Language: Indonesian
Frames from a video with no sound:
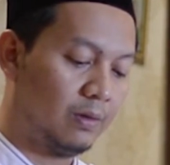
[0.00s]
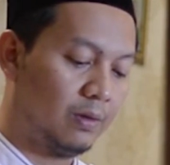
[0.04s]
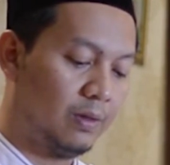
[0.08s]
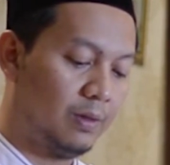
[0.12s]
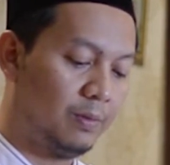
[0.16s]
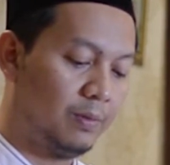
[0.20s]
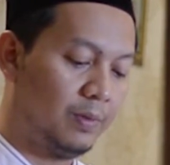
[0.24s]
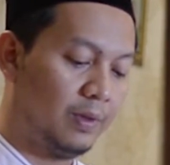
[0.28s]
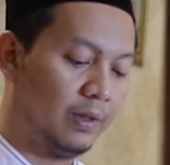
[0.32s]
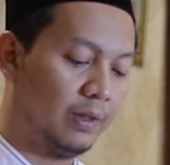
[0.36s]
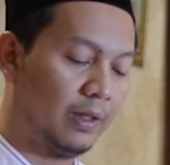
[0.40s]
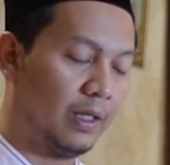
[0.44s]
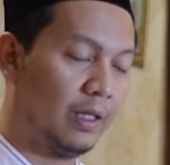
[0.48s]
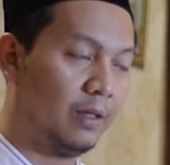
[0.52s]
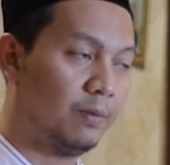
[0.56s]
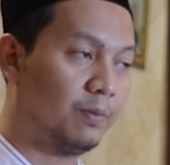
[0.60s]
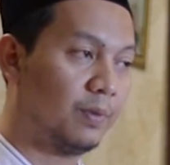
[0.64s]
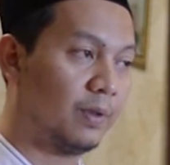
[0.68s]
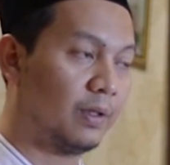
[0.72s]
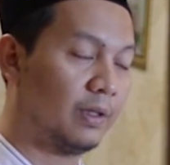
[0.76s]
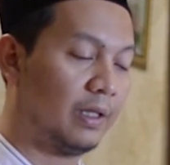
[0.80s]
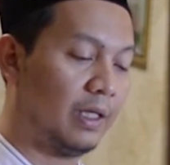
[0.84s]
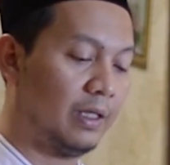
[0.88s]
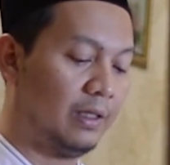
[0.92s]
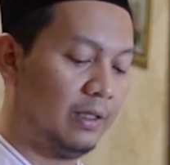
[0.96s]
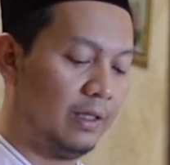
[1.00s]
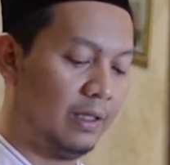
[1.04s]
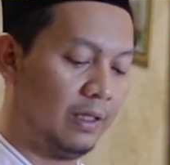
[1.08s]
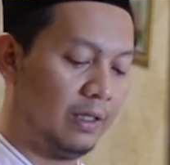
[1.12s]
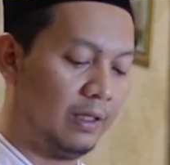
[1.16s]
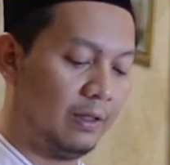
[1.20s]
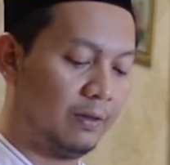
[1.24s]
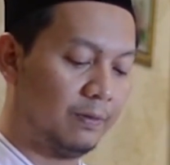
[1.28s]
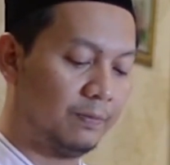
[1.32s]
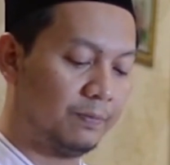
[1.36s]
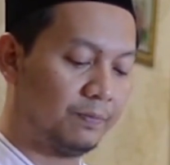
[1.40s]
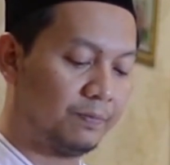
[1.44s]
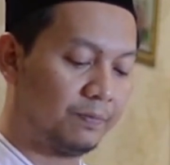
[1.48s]
dimintai
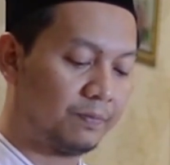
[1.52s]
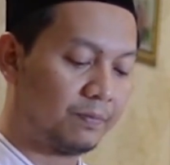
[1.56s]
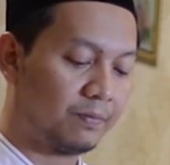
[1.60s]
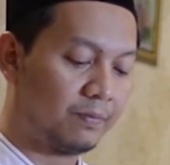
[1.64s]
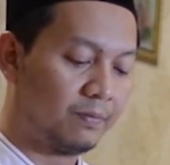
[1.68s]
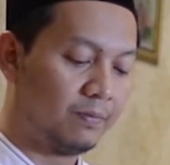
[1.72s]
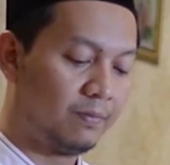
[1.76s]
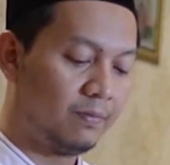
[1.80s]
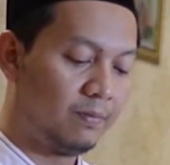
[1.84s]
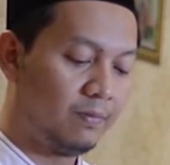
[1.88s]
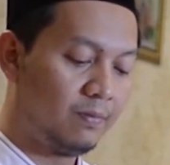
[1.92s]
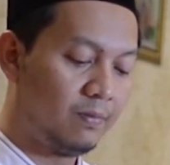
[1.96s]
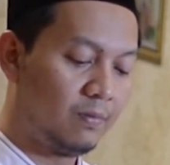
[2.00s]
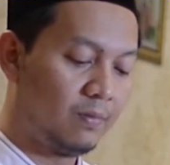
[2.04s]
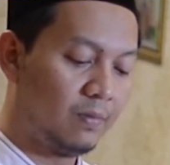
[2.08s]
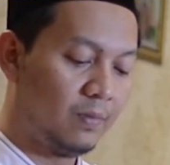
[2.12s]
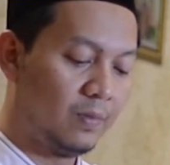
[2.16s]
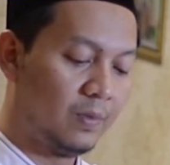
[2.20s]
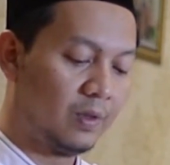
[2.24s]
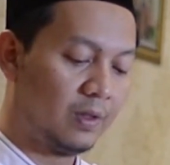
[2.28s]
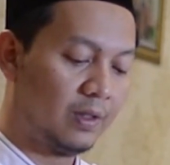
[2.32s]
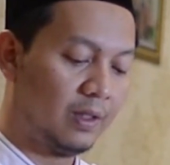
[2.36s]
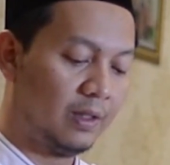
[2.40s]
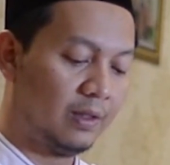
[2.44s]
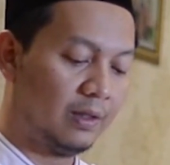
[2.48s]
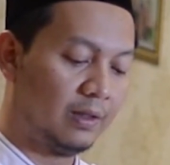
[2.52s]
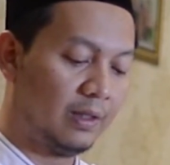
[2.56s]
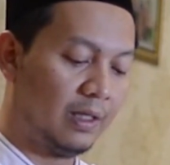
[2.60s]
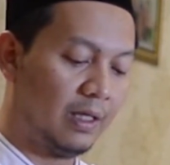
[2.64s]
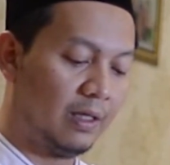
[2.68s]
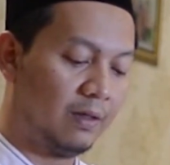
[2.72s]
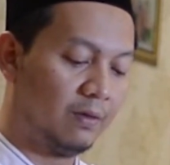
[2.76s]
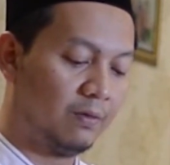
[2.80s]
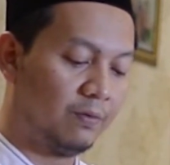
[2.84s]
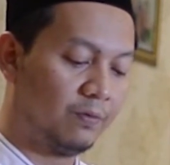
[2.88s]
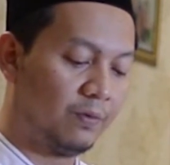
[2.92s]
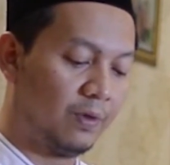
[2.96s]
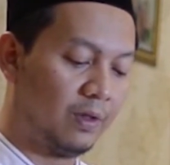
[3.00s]
pertanyaan
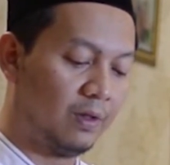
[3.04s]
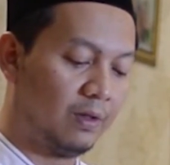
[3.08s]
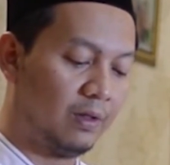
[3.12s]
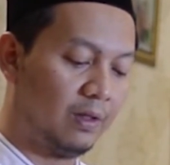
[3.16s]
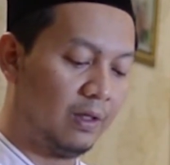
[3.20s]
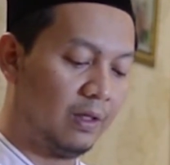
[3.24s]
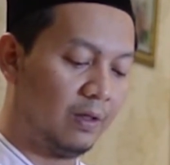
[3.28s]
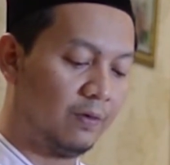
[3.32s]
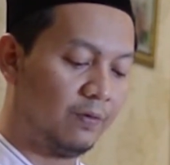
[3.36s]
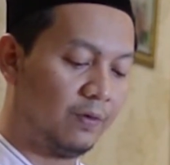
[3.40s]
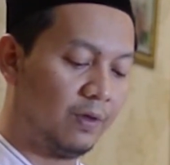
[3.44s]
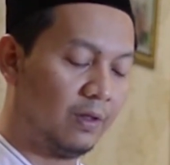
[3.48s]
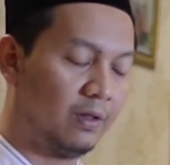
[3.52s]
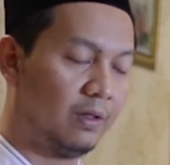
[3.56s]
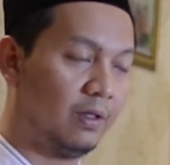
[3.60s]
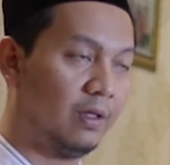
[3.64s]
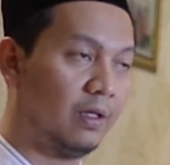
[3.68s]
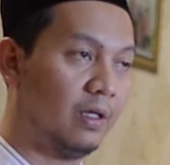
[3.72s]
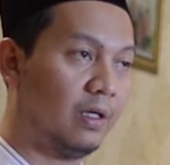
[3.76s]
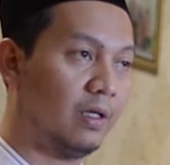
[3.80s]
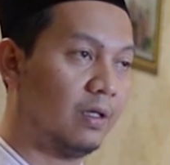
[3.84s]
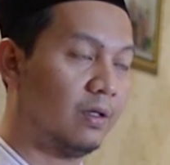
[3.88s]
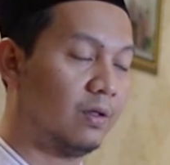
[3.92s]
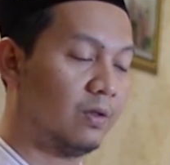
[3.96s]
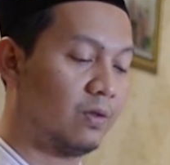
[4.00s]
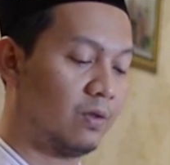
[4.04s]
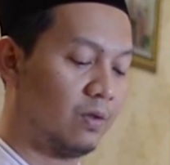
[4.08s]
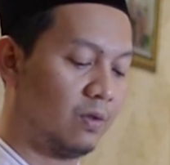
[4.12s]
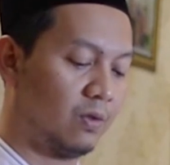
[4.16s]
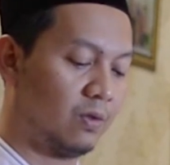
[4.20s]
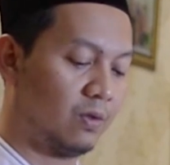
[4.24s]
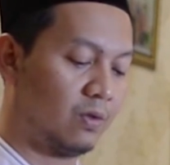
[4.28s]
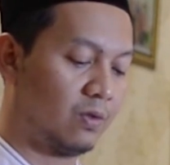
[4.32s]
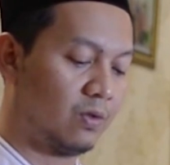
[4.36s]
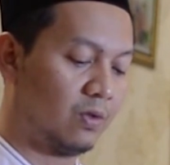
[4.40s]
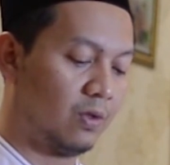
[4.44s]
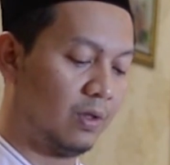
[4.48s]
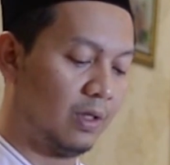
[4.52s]
tentang fadilah-fadilah
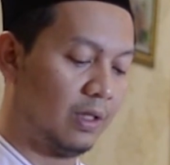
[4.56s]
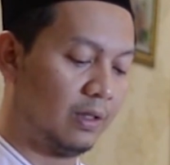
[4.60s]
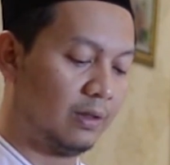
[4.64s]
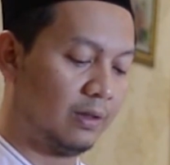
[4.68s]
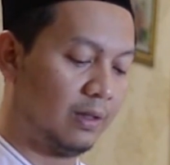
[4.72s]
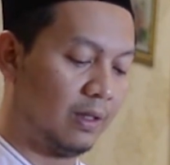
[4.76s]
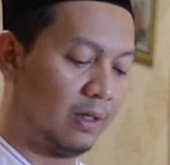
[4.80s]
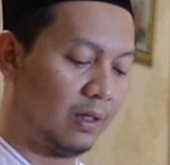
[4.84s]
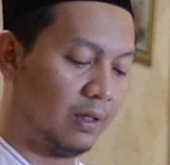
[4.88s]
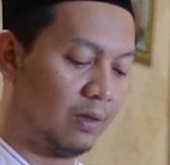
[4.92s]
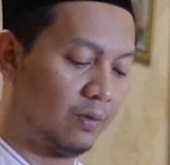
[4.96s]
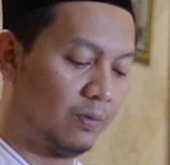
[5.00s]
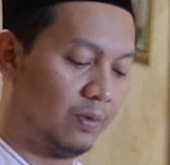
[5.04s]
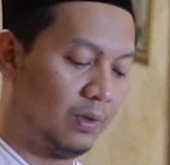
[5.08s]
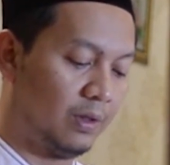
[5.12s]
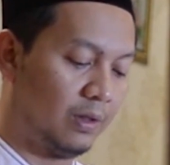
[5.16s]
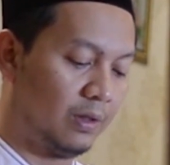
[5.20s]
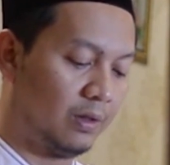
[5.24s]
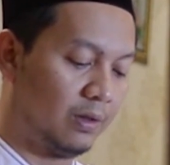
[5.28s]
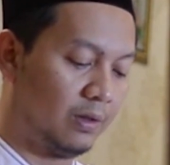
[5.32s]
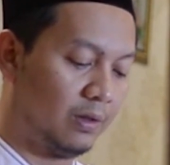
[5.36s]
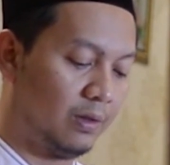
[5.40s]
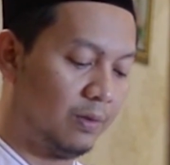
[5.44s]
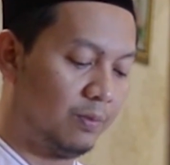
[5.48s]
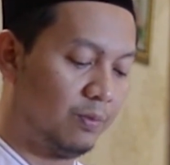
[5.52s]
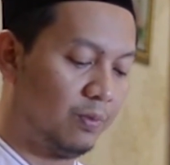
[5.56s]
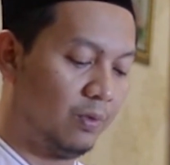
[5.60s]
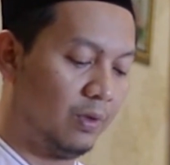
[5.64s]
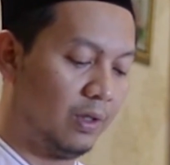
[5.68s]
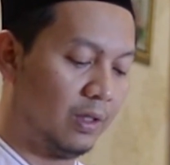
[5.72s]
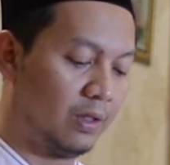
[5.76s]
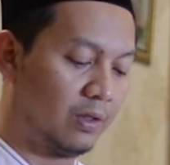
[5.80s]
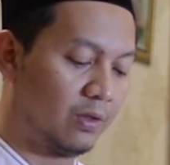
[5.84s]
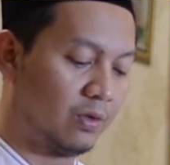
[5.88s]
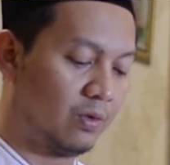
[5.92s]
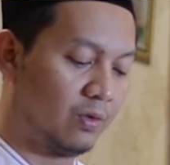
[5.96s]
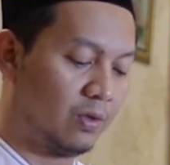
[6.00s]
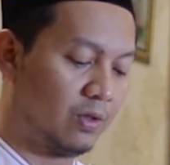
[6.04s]
sholat tarawih di
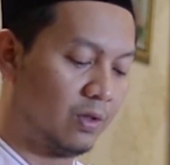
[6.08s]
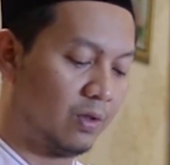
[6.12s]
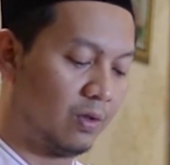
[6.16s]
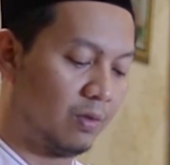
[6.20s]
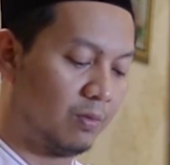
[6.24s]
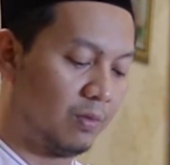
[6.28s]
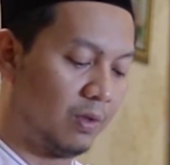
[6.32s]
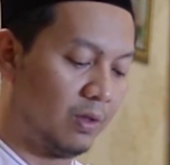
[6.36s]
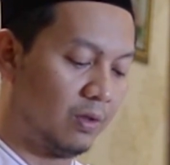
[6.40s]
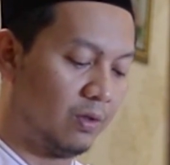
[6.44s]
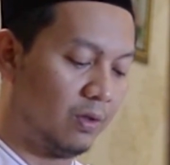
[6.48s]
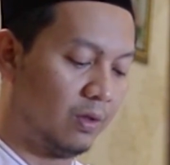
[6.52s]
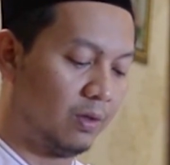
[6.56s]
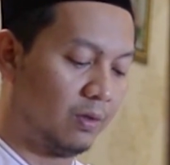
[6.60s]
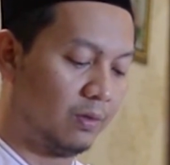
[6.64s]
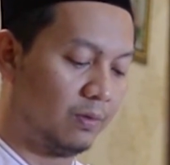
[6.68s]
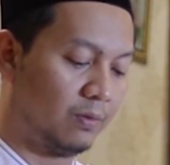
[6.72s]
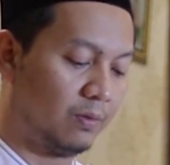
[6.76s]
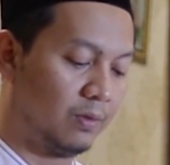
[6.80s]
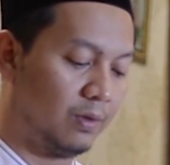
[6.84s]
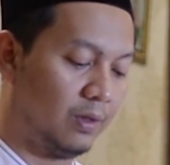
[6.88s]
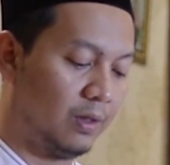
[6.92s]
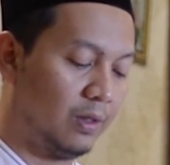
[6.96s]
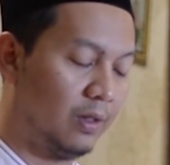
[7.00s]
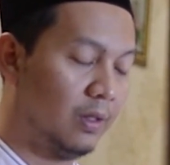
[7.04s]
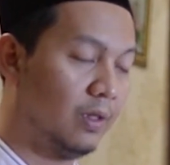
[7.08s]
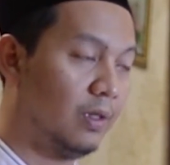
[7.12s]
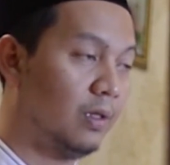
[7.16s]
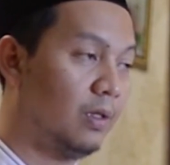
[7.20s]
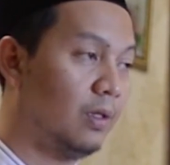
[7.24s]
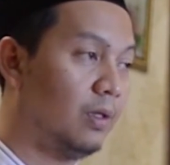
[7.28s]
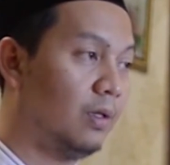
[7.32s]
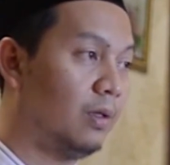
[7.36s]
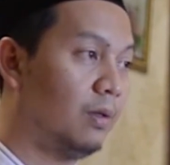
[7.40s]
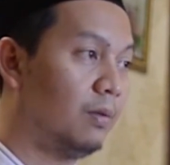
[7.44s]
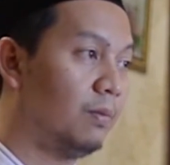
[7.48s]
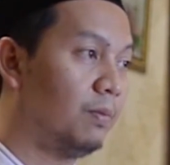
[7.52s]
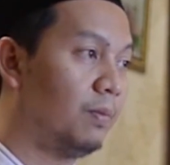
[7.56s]
bulan suci Ramadan.
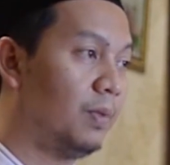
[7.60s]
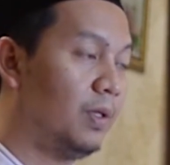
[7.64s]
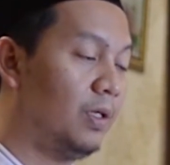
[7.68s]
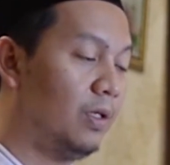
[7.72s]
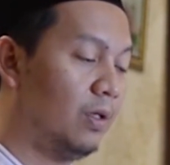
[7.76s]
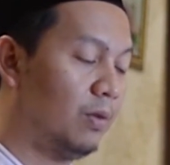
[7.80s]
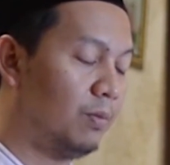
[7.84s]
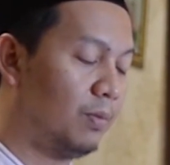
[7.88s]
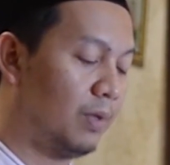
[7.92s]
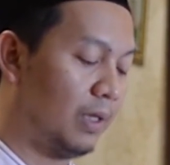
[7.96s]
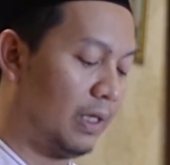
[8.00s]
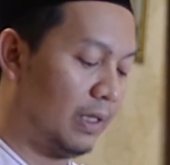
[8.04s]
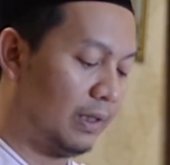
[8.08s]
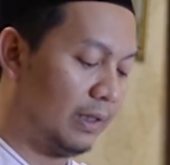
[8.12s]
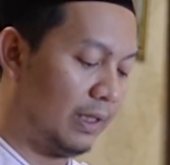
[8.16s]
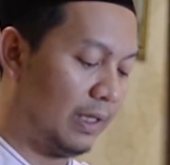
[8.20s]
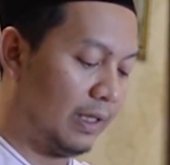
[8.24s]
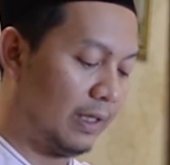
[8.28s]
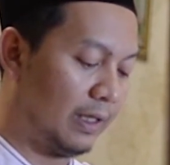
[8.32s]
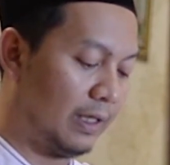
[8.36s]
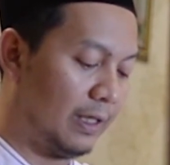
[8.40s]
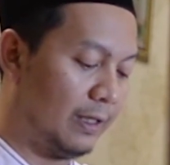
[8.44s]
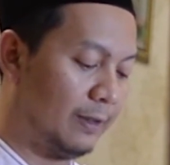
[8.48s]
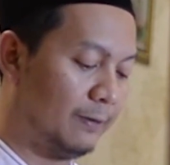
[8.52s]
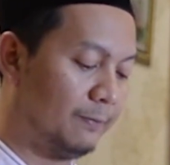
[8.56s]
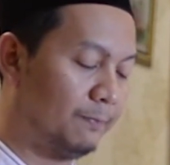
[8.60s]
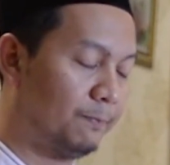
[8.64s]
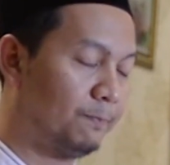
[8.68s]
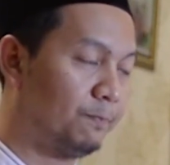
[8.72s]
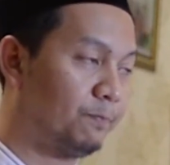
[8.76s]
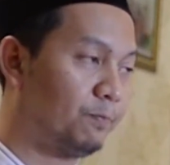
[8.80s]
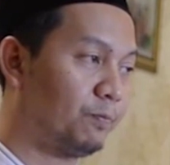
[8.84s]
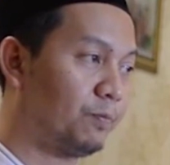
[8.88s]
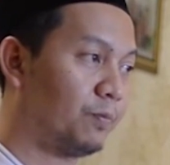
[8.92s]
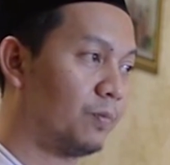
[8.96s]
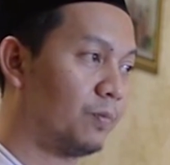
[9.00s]
Beliau mengatakan